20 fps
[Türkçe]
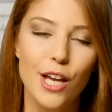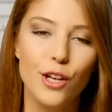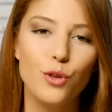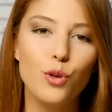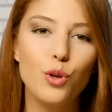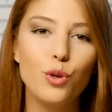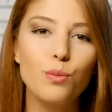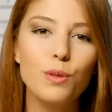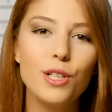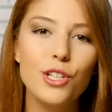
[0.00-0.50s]

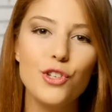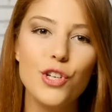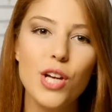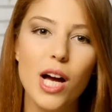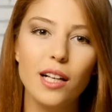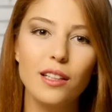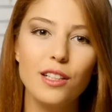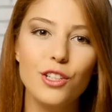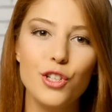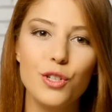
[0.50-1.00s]
Yorumlayıcı
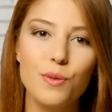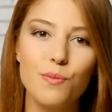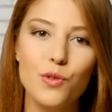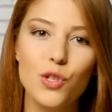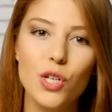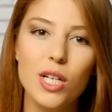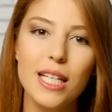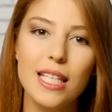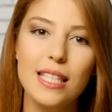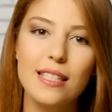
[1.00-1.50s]

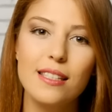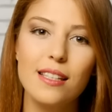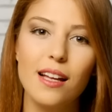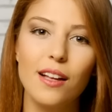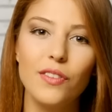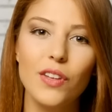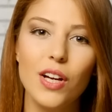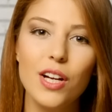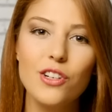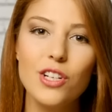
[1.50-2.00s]
yaklaşımca
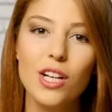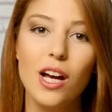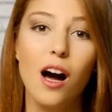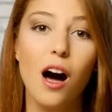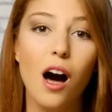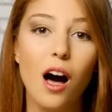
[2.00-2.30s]
insanlar